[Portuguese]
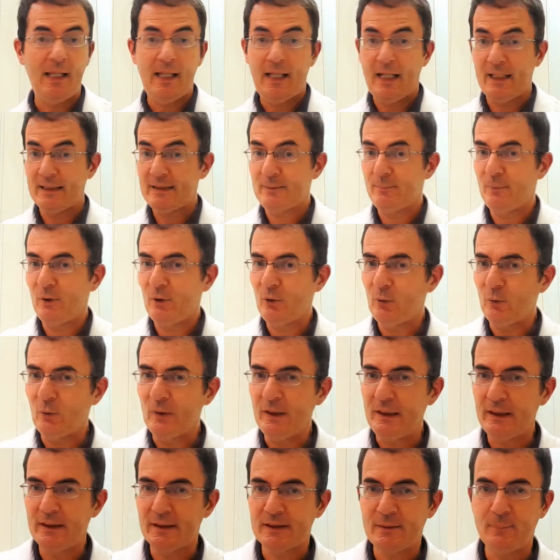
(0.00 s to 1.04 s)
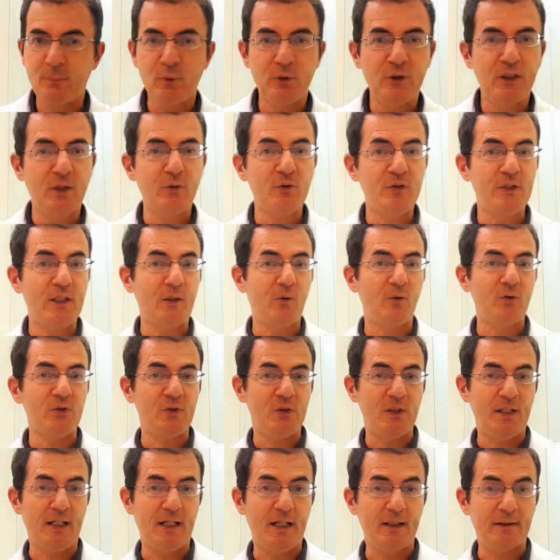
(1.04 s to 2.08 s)
as panturrilhas poderiam ser
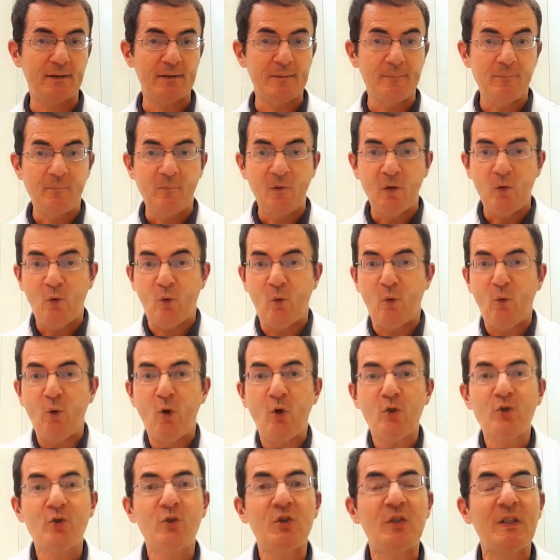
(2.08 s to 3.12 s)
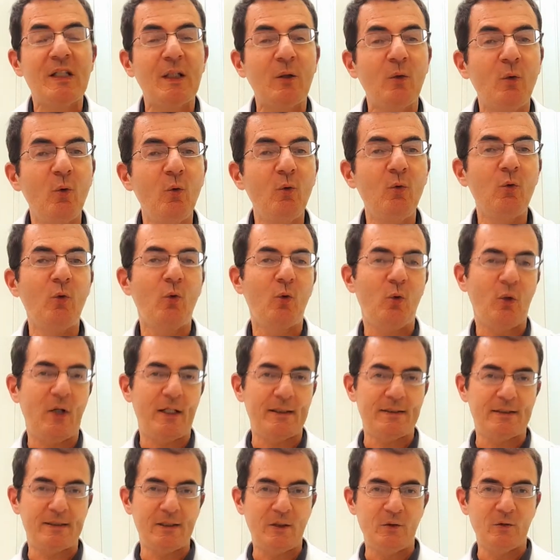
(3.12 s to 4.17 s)
consideradas o nosso segundo
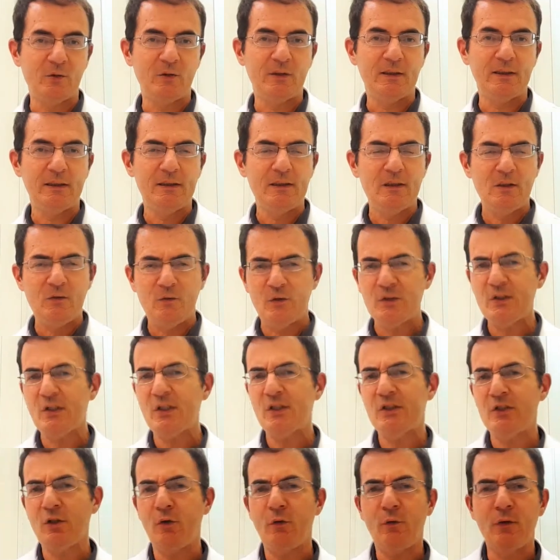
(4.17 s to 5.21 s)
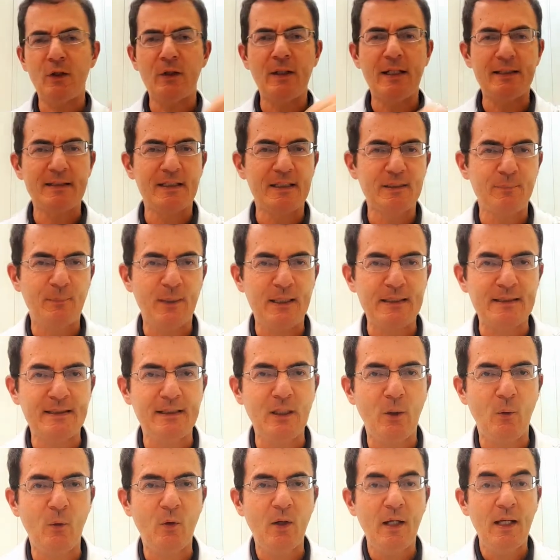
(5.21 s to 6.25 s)
coração? Você já tinha ouvido essa
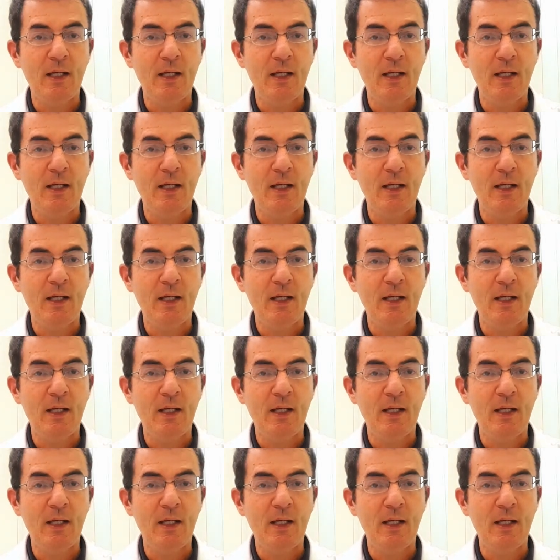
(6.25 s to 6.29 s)
expressão?